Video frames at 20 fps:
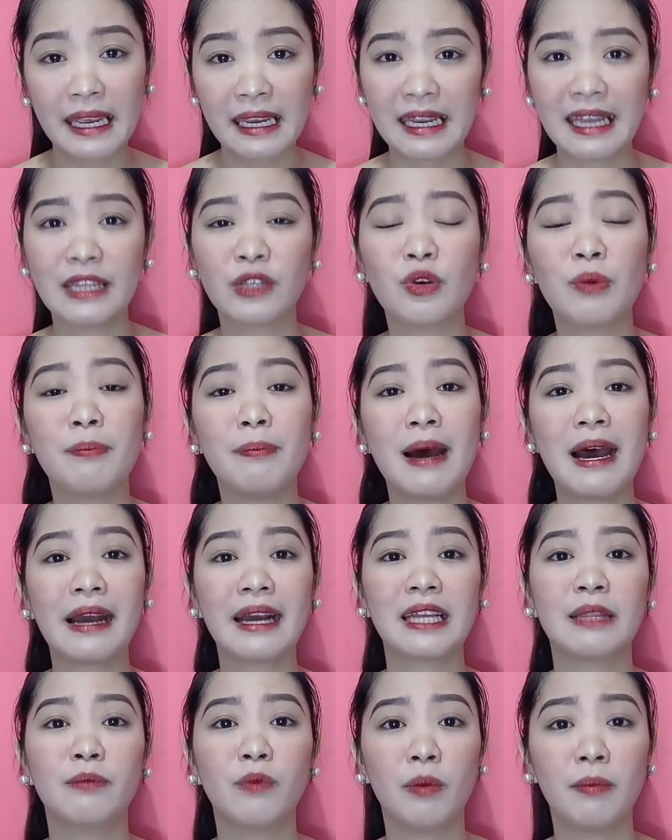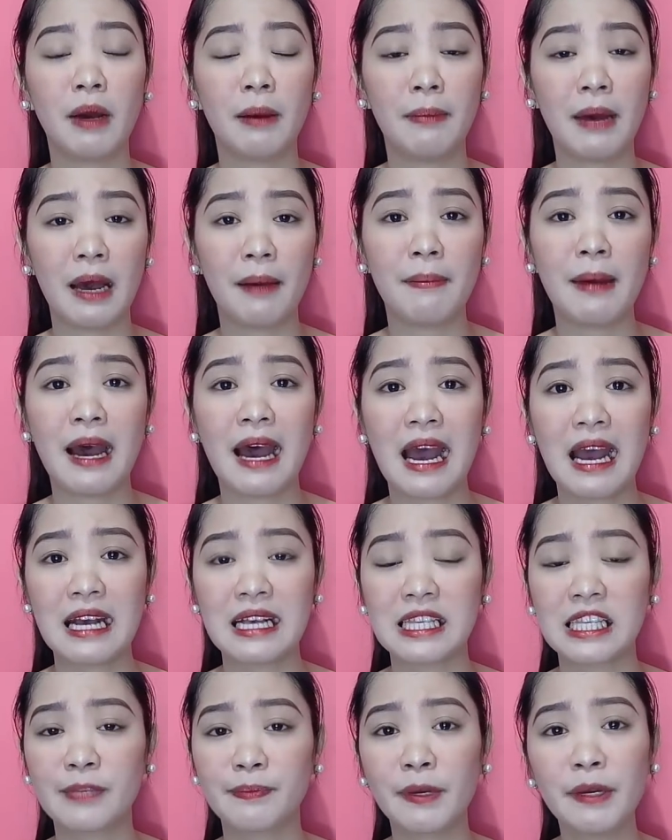dahilan kung bakit bumababa
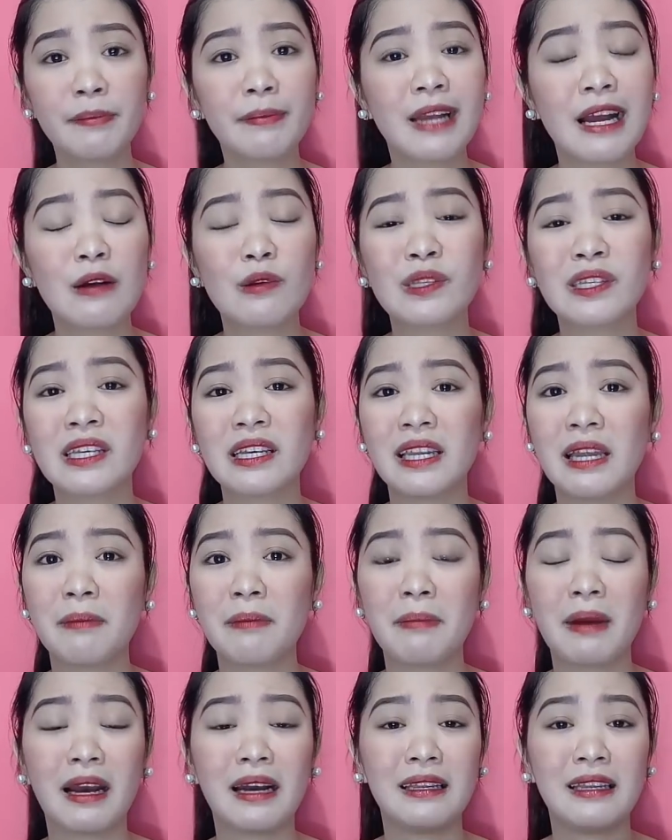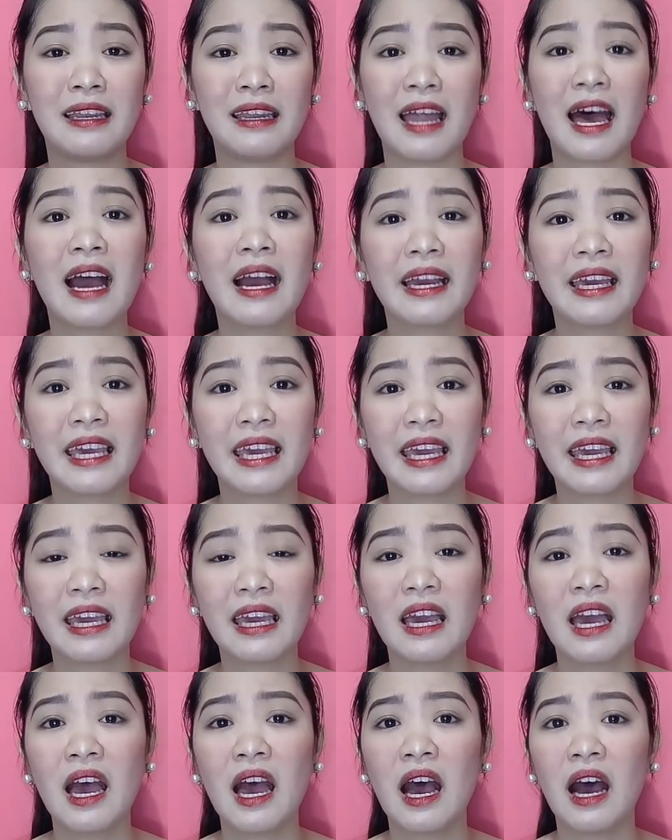ang sperm counts ng mga lalaki?